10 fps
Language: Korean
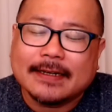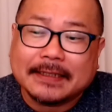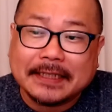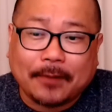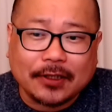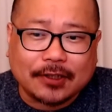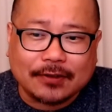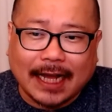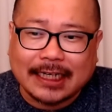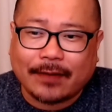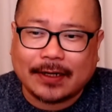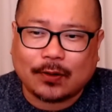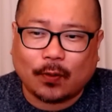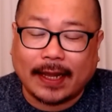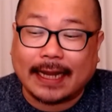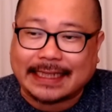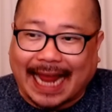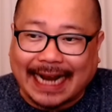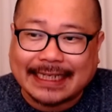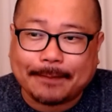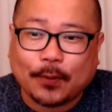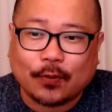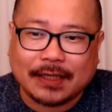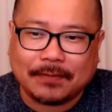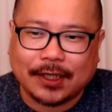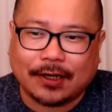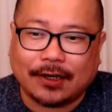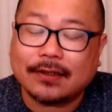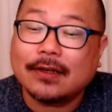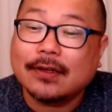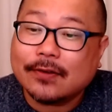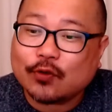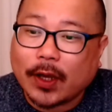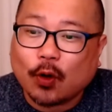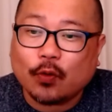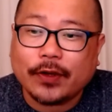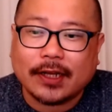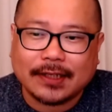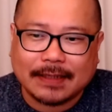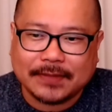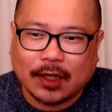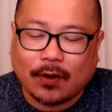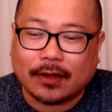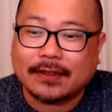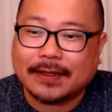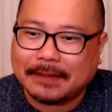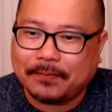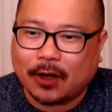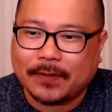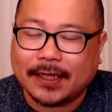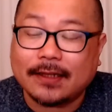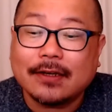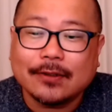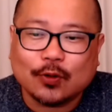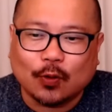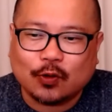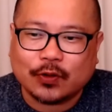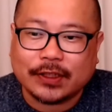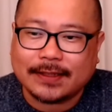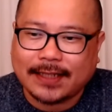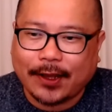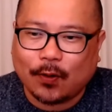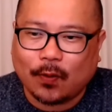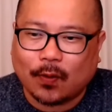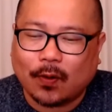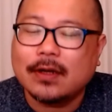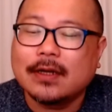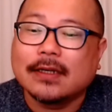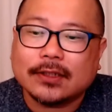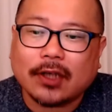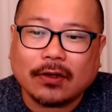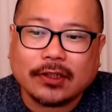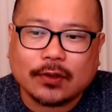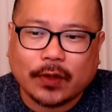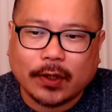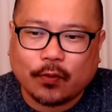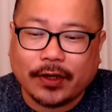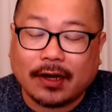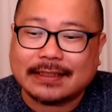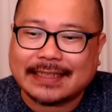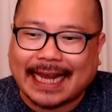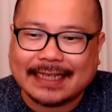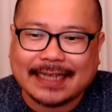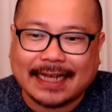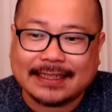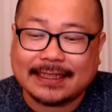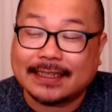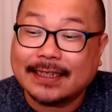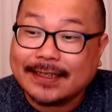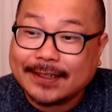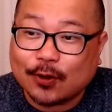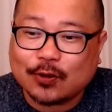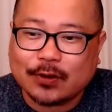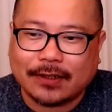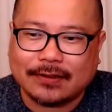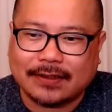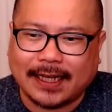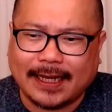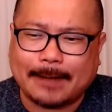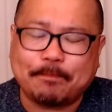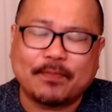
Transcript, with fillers: 이번 전당대회를 통해 당대표 김기현, 최고위원 김재원, 김병민, 조수진, 태용호, 청년 최고위원 장해찬이 선출되었는데